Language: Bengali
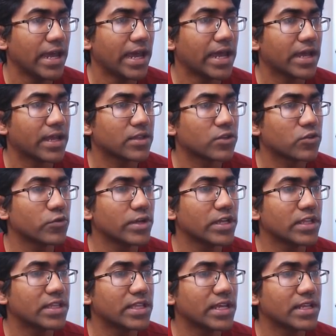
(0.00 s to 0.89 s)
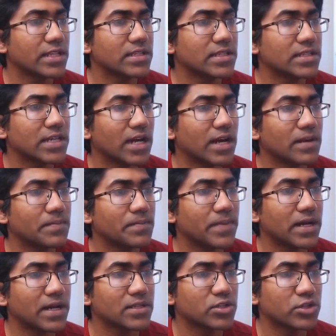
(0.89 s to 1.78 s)
এক দুই তিন চার
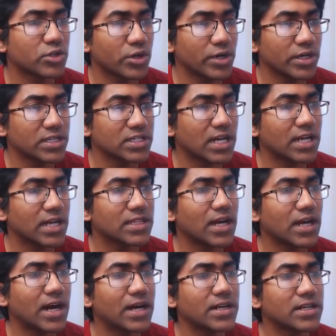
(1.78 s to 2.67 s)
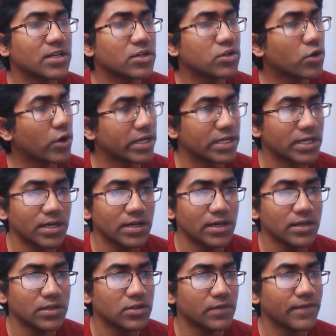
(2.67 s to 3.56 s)
পাঁচ ছয় সাত আট নয়টা
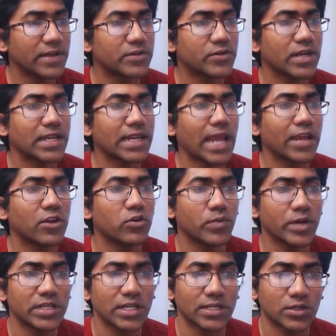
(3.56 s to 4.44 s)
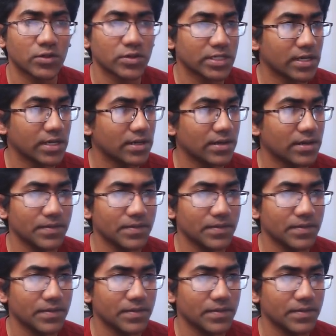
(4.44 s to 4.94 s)
তো ফ্যাক্টরিয়াল নাইন উপায় সাজানো যায়